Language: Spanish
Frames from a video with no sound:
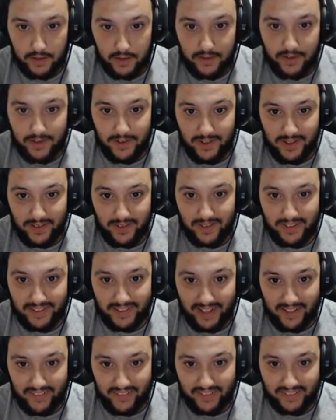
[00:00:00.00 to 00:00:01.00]
no se ve
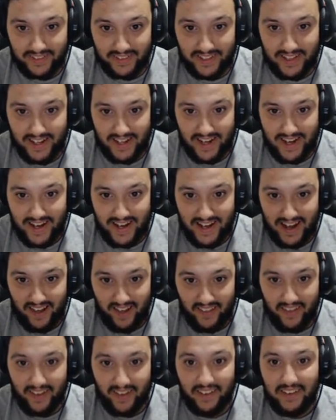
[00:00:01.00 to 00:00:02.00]
literalmente
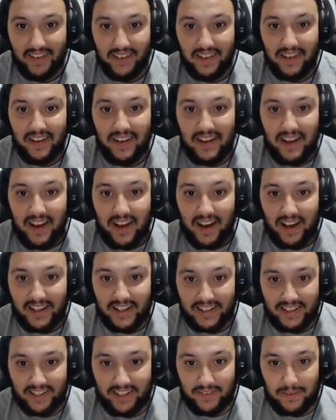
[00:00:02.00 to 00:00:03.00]
nada.
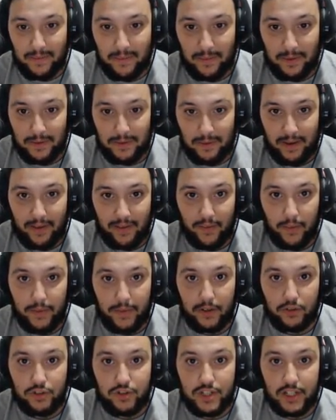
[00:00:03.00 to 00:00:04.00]
Así que bien, y bajando,
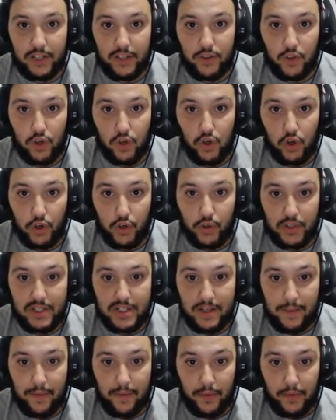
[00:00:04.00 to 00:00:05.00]
eh, consiguiendo el logro
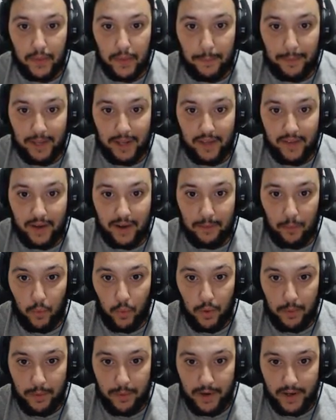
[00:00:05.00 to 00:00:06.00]
excavador de piedra.
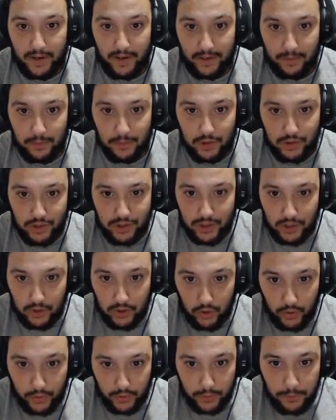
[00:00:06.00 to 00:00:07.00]
Muy bien, hemos conseguido el
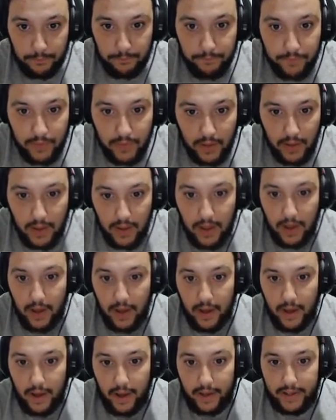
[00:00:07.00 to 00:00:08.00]
logro.
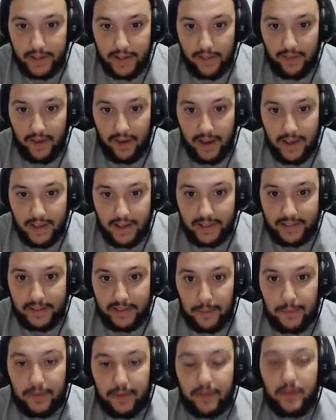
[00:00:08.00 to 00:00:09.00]
Y nada,
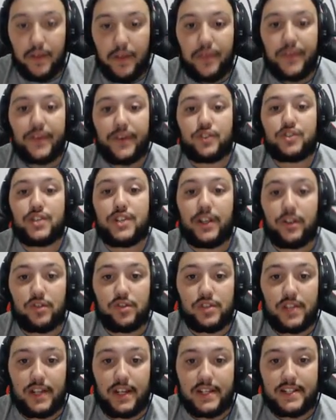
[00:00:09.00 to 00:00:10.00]
también he de deciros,
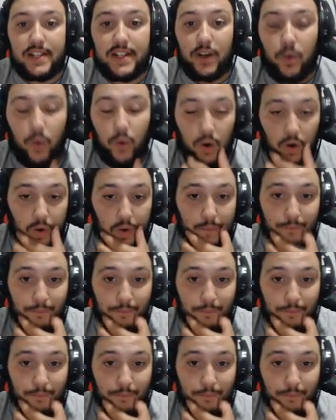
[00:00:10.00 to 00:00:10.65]
chicos, que este juego